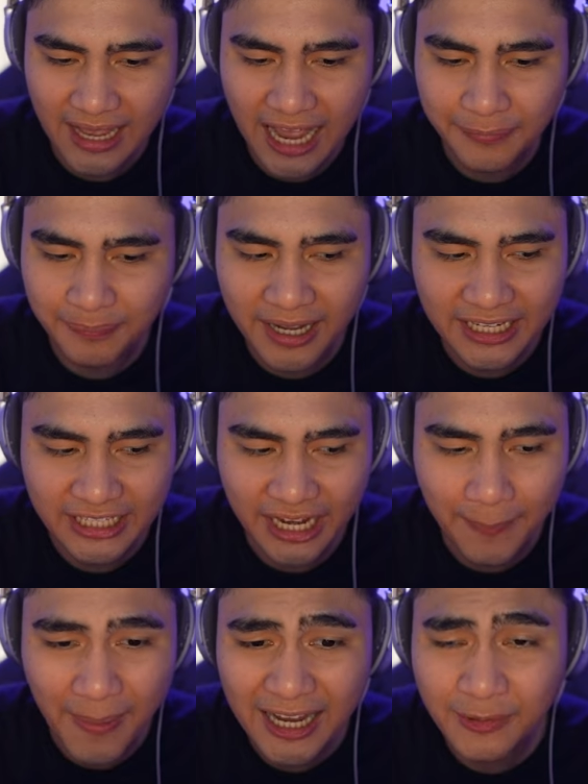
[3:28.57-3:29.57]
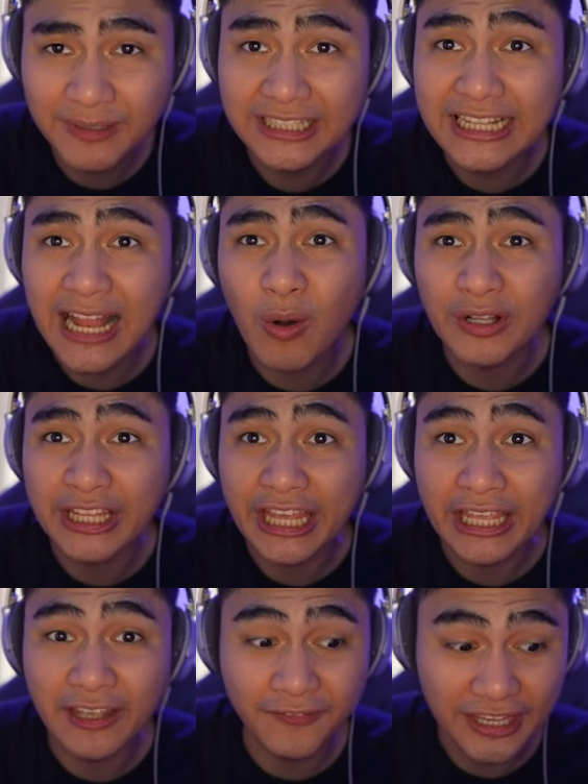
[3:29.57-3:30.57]
At mga dre, bakit ba tinawag na
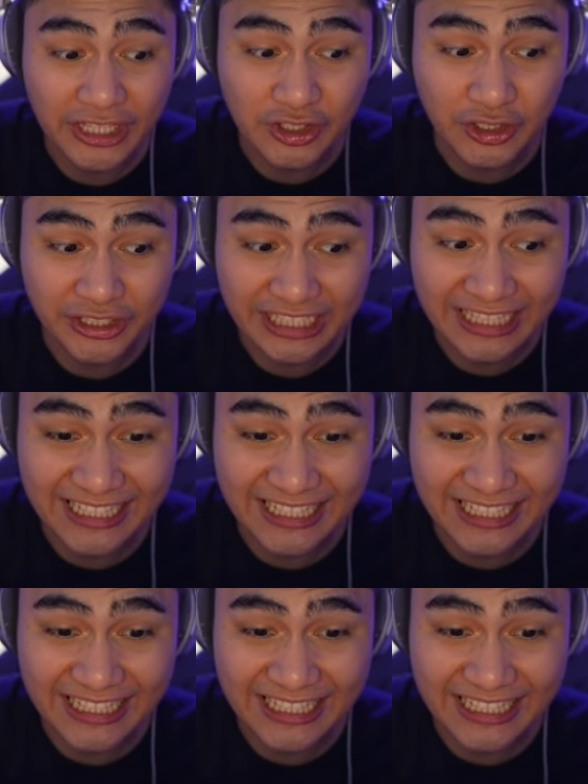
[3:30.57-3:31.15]
AFK journey?